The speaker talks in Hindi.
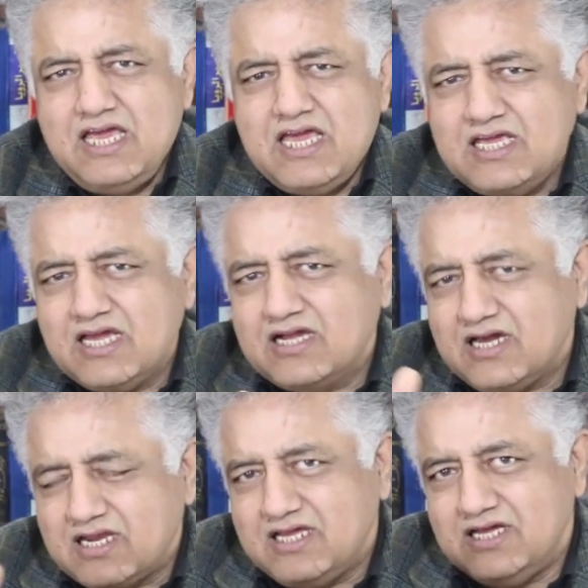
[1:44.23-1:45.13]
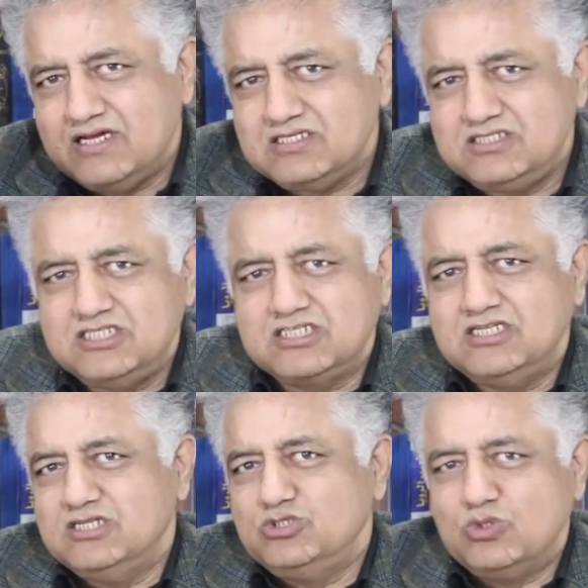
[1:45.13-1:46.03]
एक एक करके
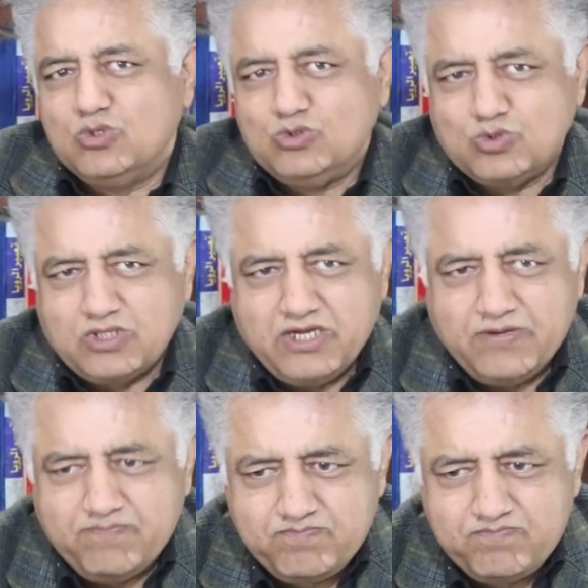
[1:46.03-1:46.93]
चिकनाचूर हो चुके हैं